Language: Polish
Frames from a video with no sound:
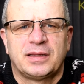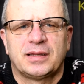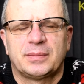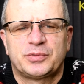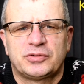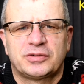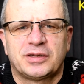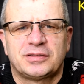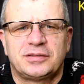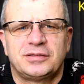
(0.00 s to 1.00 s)
a przy
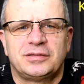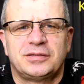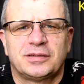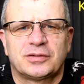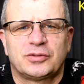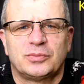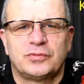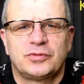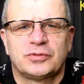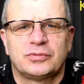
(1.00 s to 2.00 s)
okazji, jak to
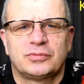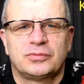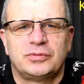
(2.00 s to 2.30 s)
mówią,